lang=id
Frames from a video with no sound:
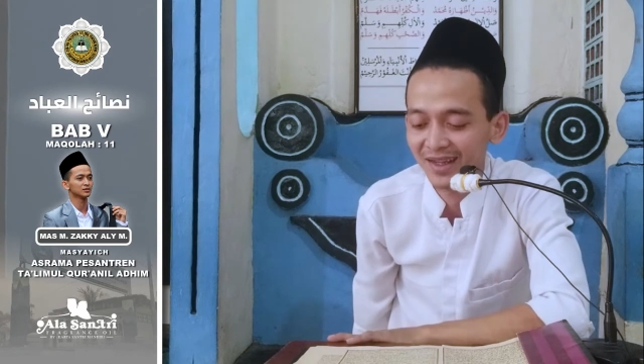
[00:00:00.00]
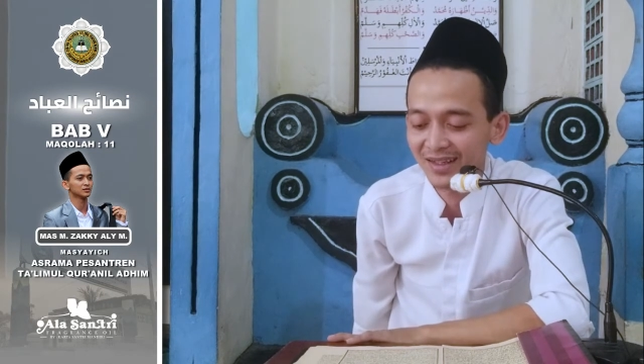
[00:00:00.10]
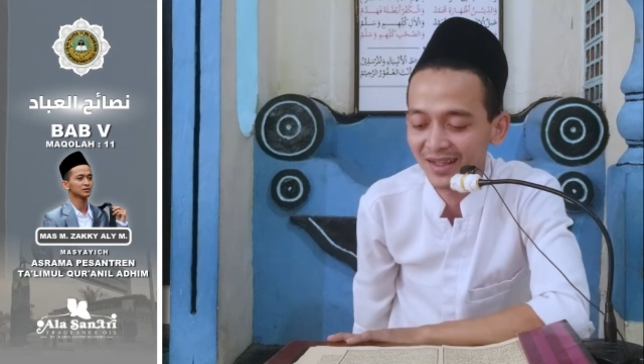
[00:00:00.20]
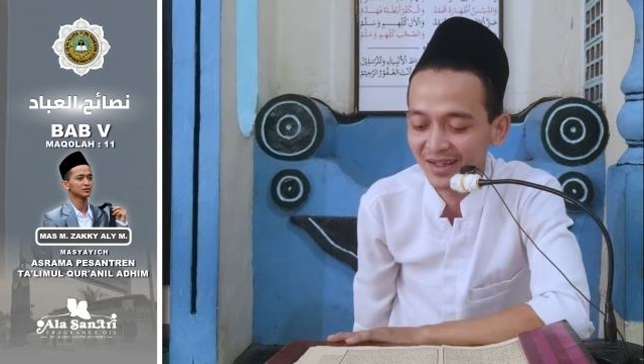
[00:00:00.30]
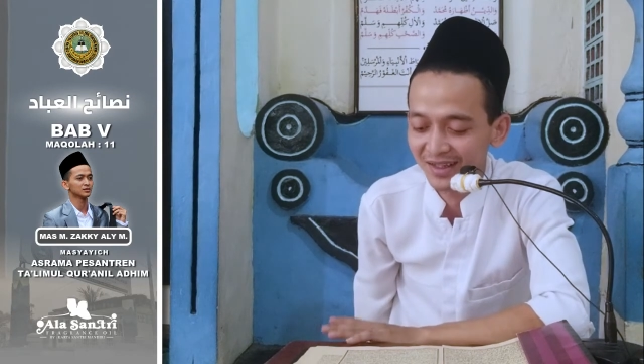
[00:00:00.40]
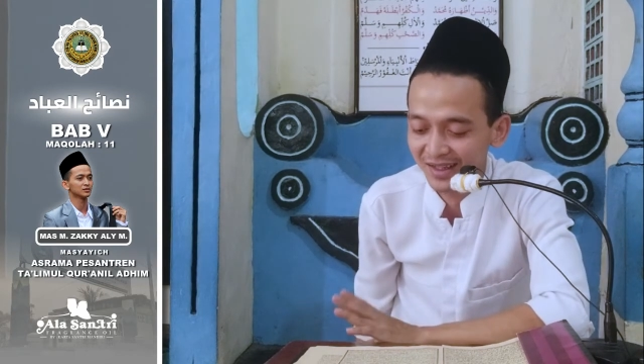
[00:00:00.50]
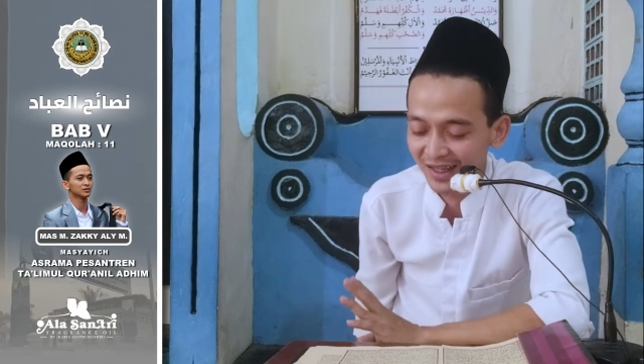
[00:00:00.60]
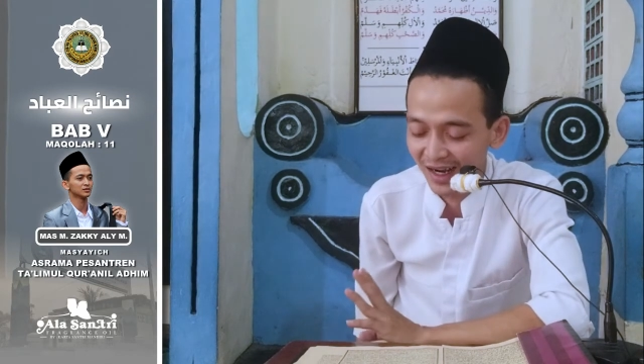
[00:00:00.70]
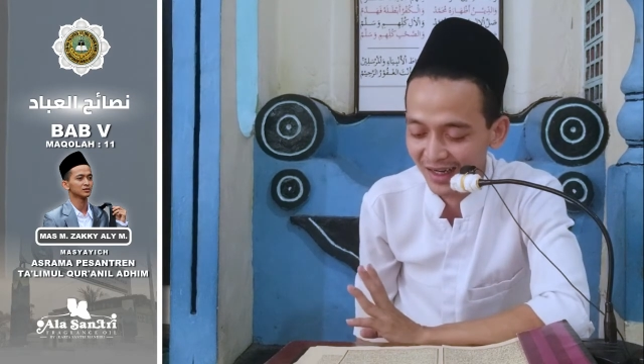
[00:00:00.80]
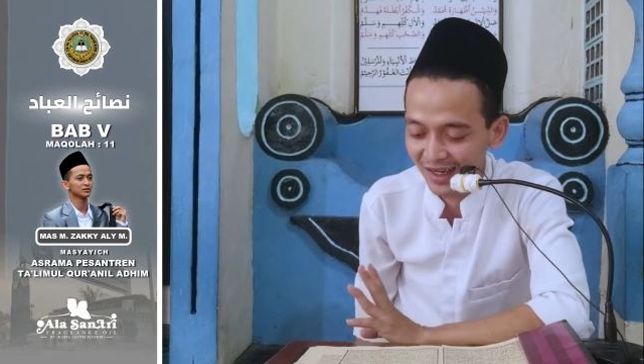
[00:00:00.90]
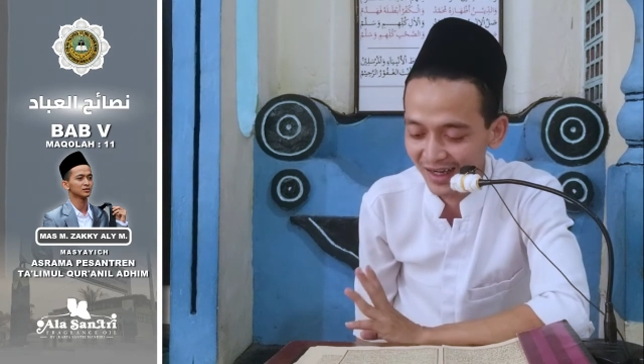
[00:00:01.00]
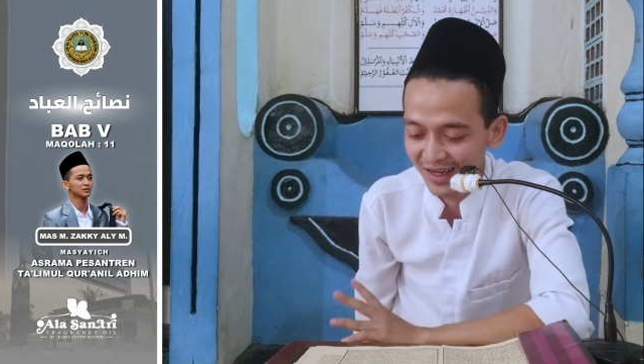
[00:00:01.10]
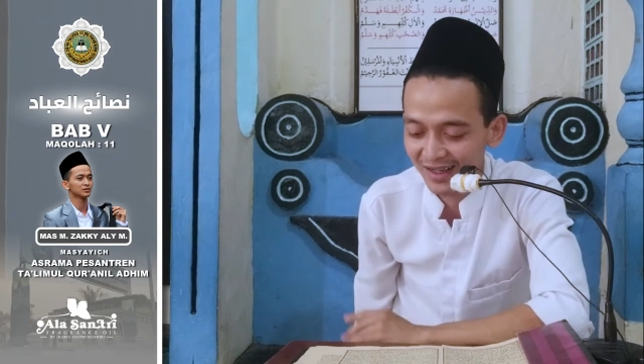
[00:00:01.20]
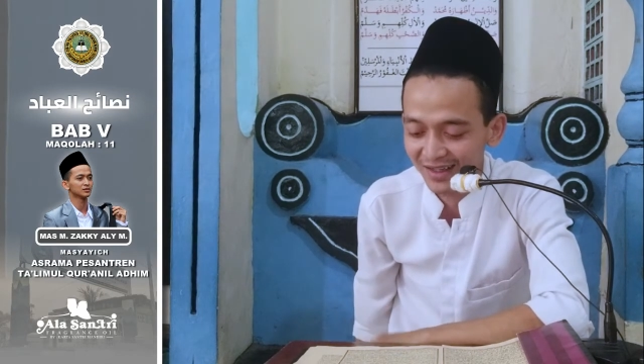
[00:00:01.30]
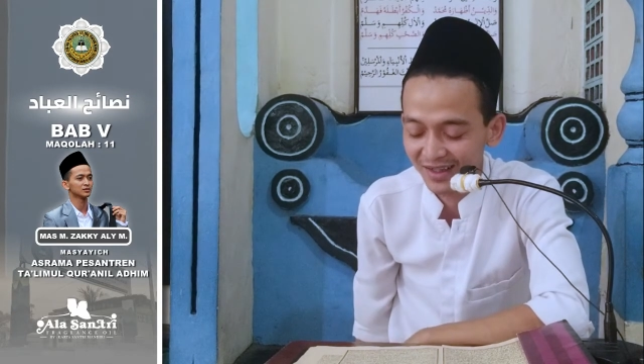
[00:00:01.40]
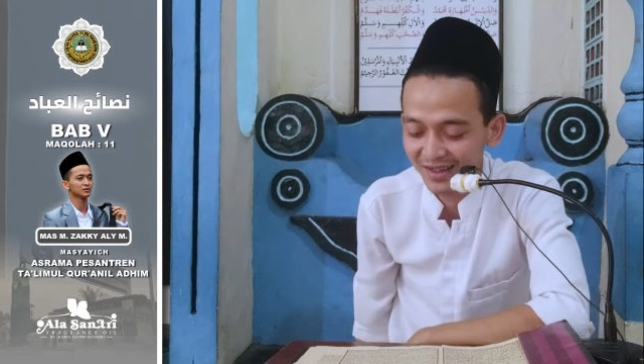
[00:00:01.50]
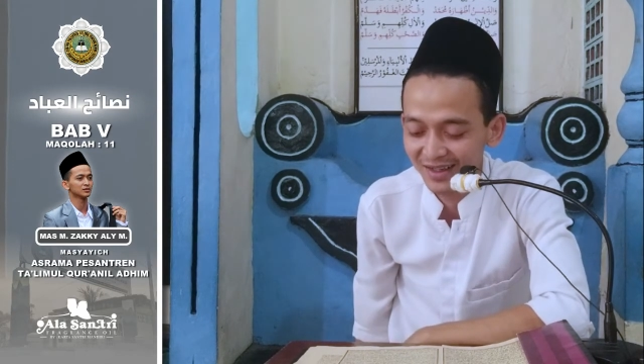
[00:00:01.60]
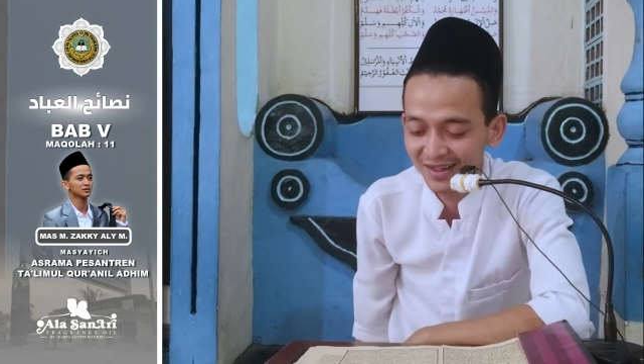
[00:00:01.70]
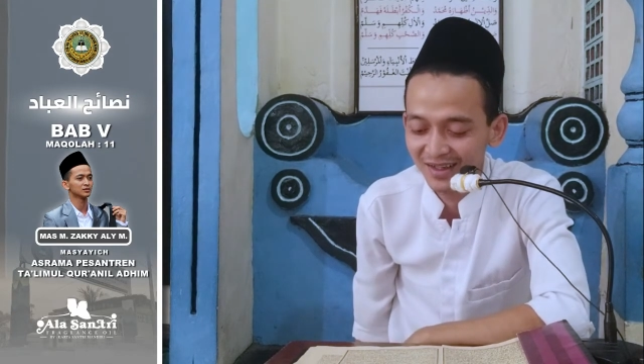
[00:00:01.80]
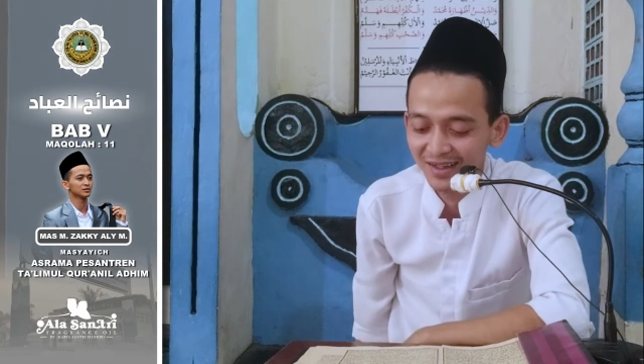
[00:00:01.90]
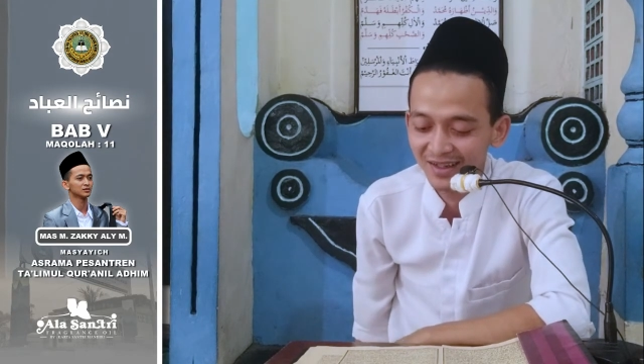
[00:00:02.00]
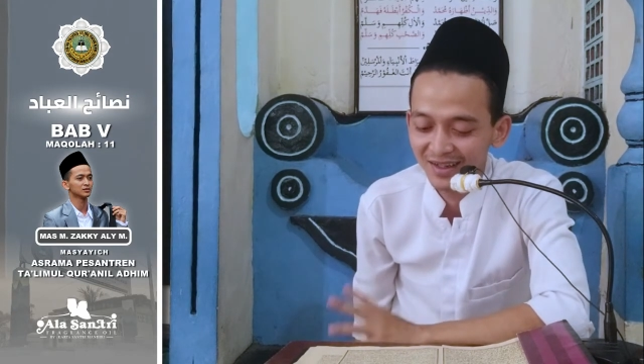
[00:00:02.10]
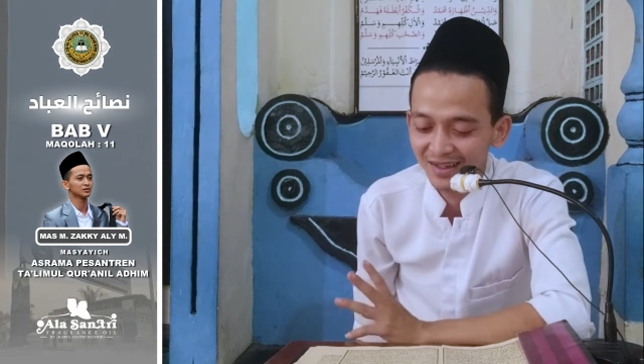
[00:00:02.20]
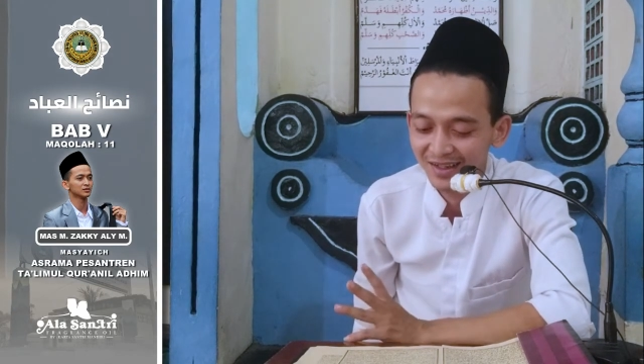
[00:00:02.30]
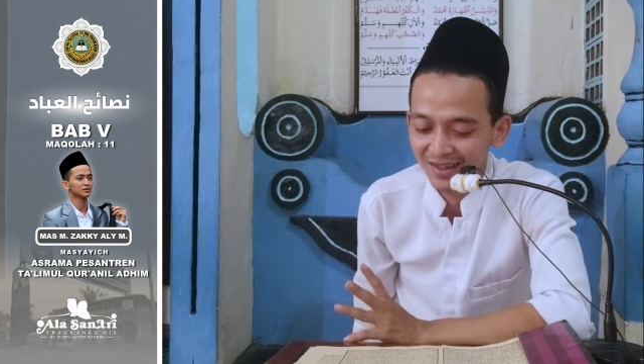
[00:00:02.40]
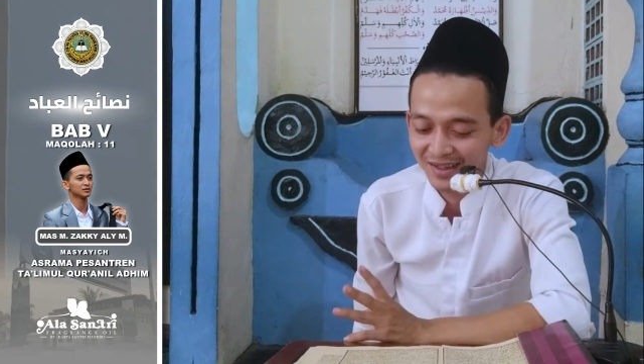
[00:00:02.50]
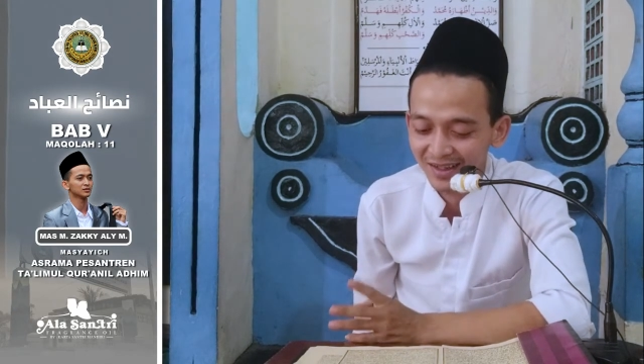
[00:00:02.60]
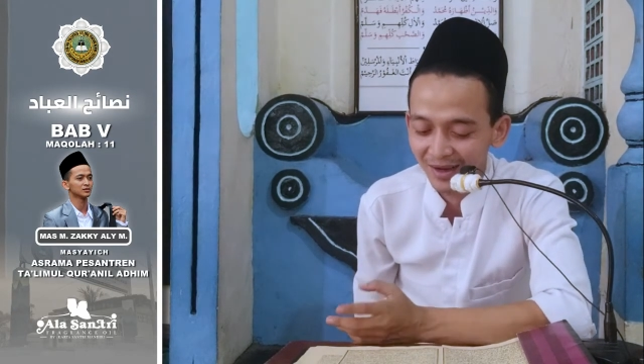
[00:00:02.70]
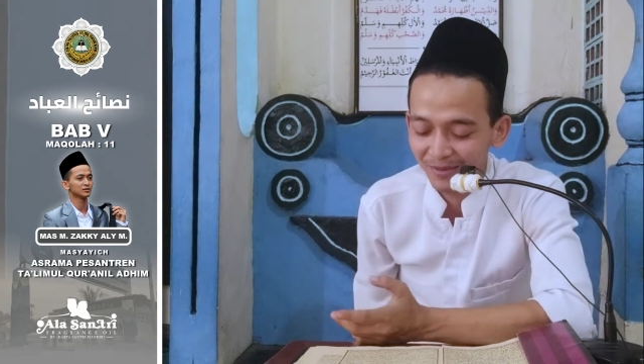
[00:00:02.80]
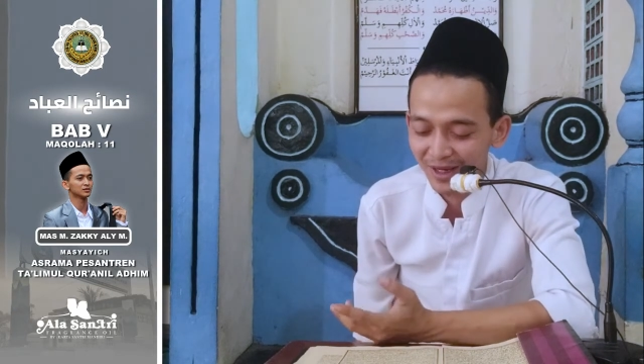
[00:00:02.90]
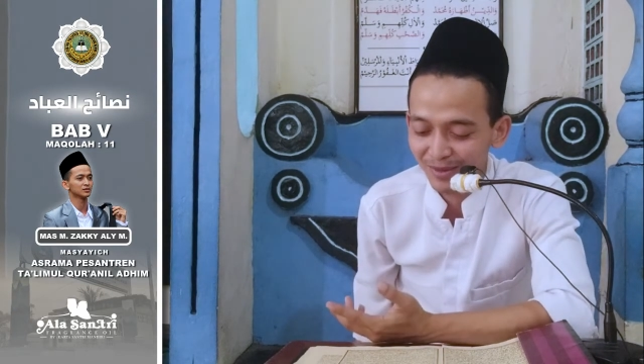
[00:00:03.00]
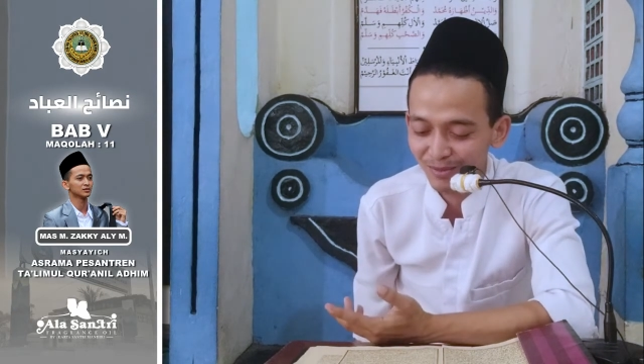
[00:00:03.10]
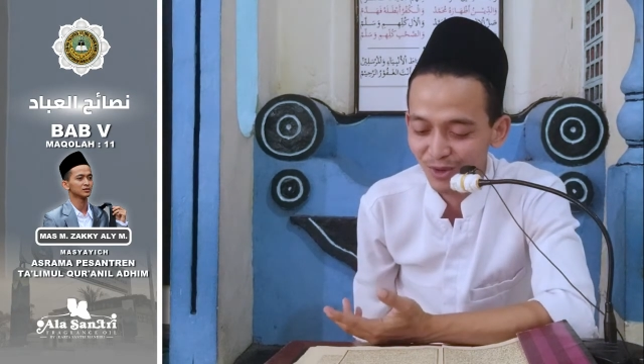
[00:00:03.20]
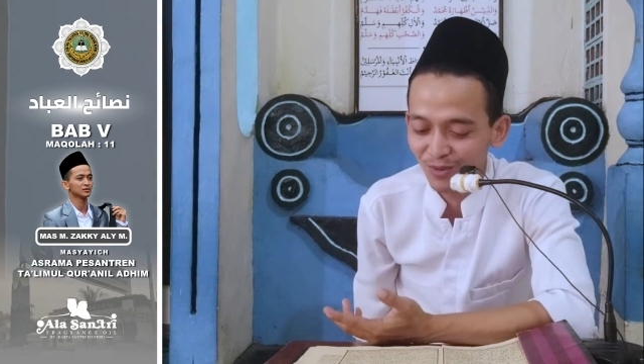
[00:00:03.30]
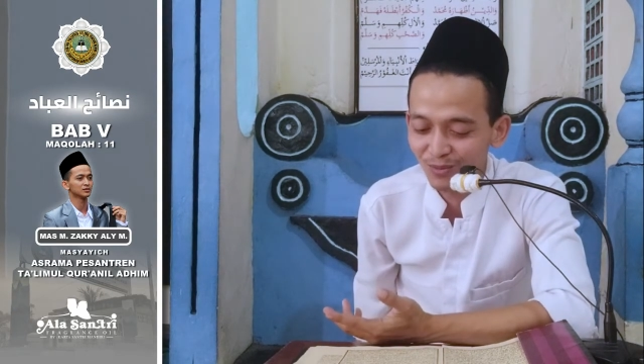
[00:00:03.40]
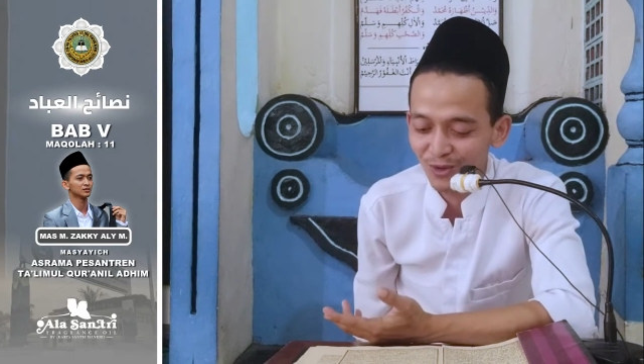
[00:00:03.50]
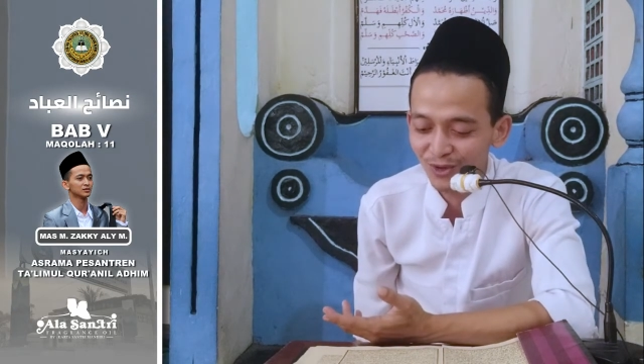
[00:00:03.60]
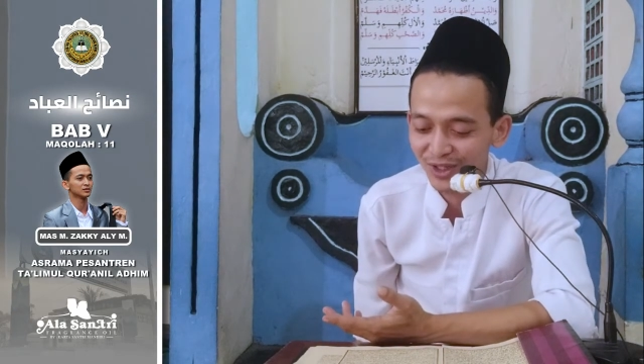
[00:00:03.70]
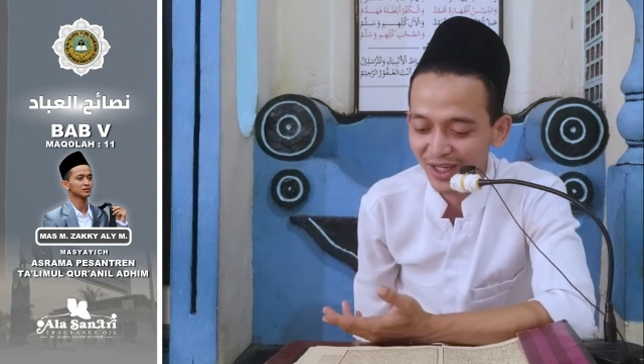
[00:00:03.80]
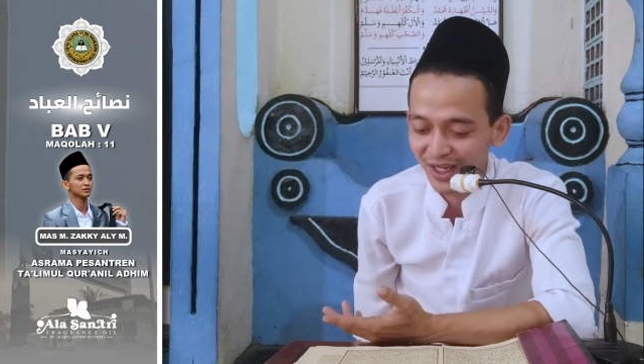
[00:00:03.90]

Eh, jadi jagalah nggih. Sampean mumpung